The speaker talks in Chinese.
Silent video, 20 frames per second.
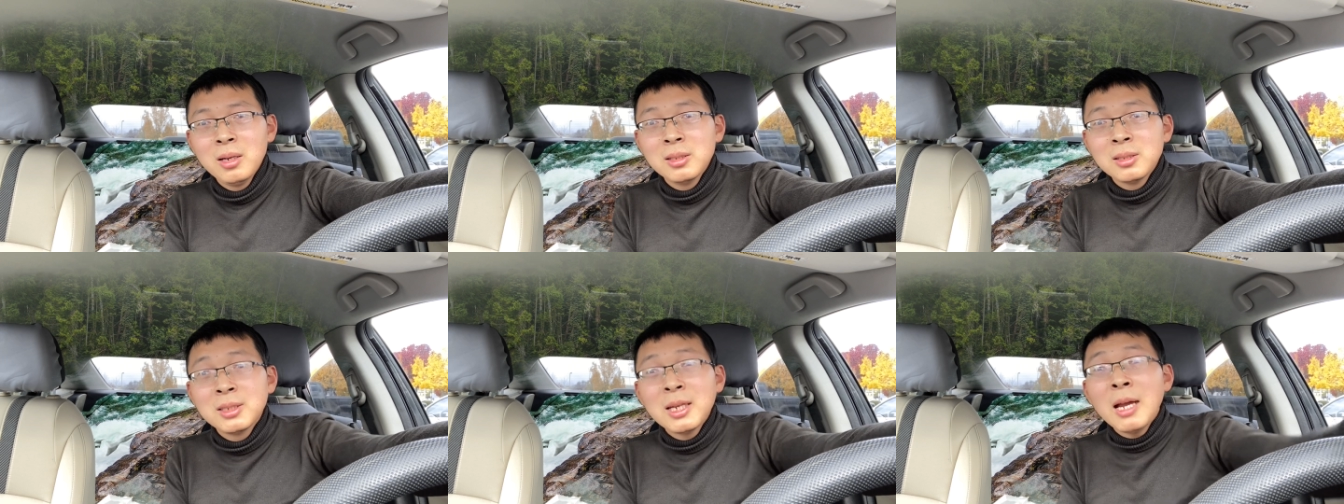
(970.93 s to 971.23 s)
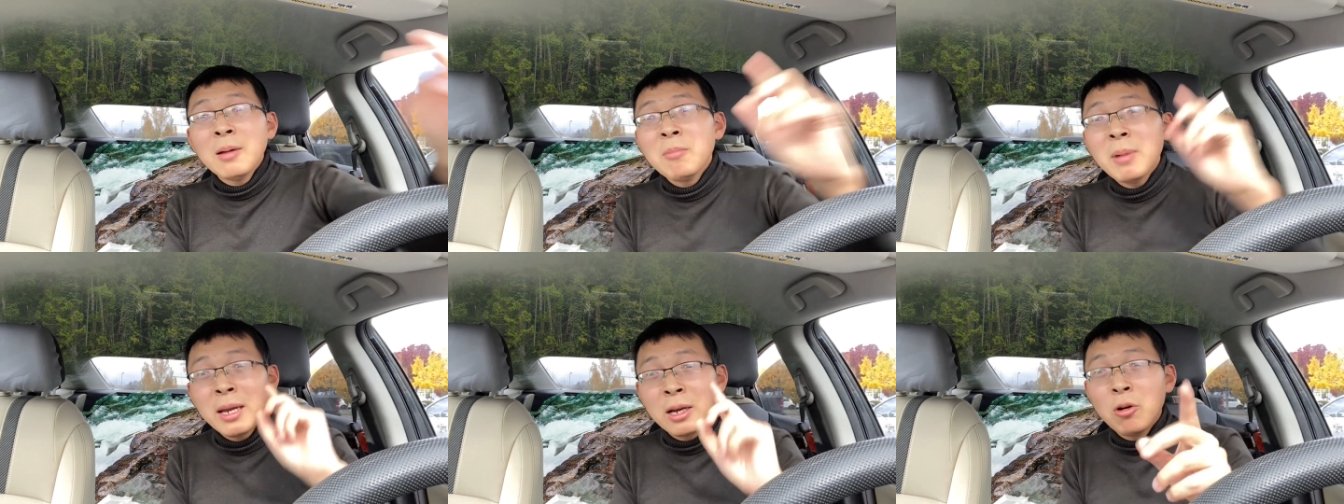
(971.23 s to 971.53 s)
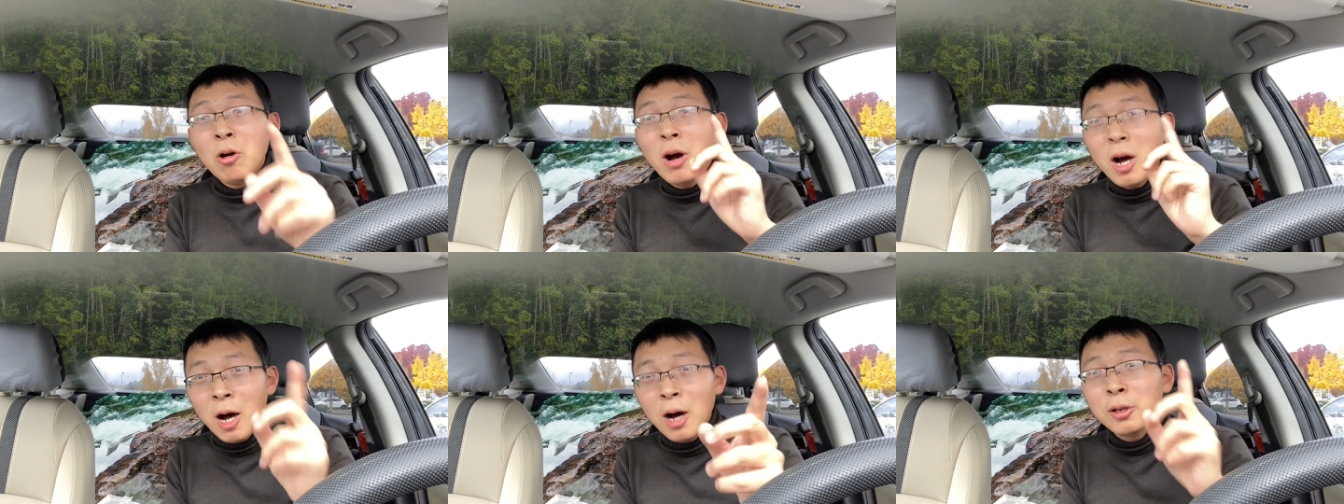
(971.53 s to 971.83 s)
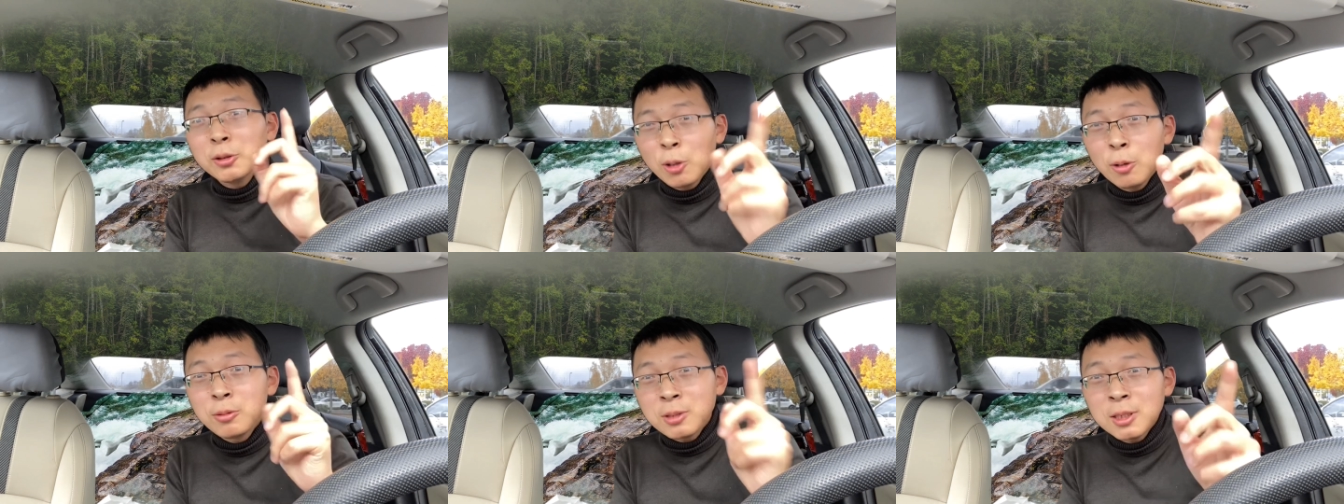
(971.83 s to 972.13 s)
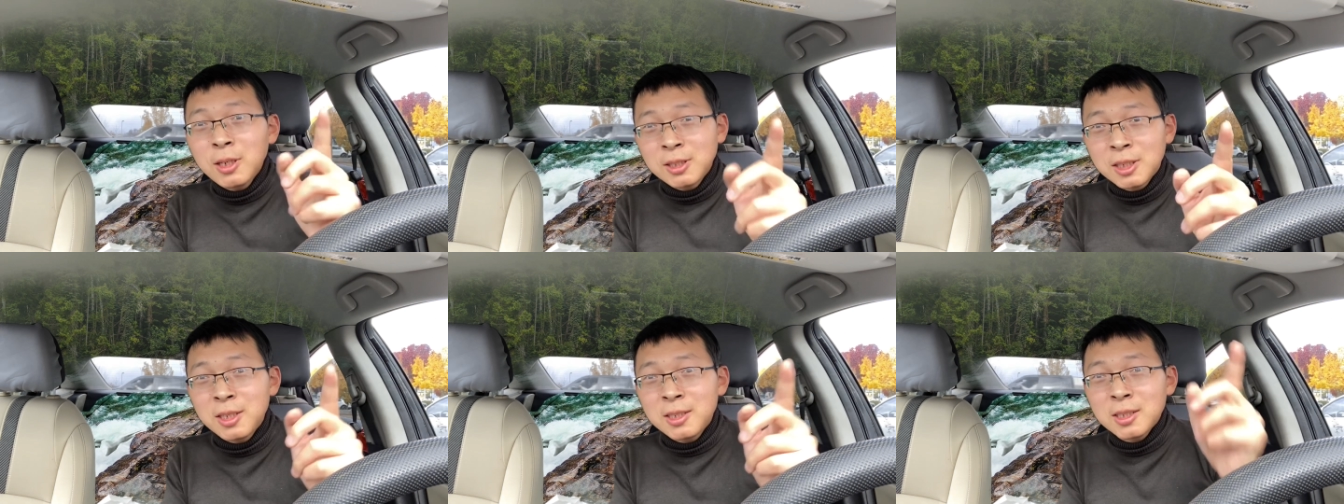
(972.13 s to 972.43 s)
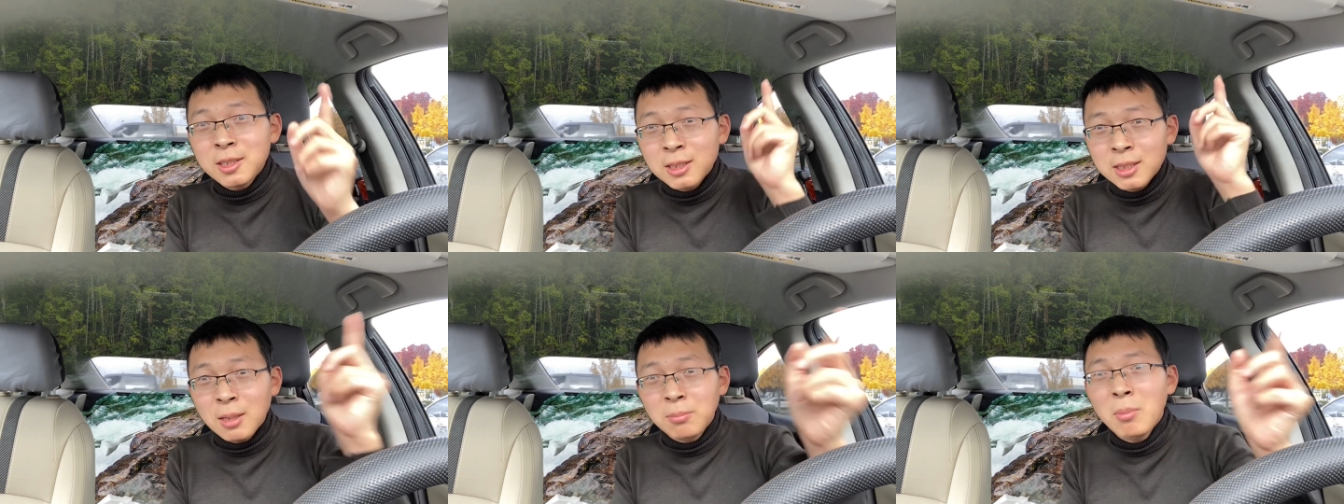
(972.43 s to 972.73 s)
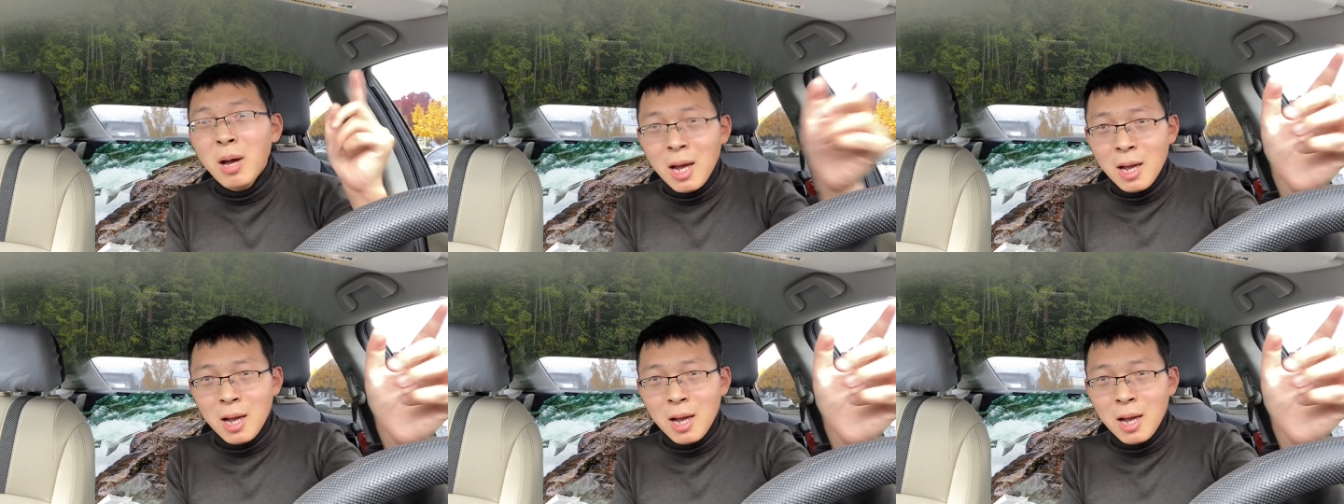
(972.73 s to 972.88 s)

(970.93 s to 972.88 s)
在美国，儿童色情是什么？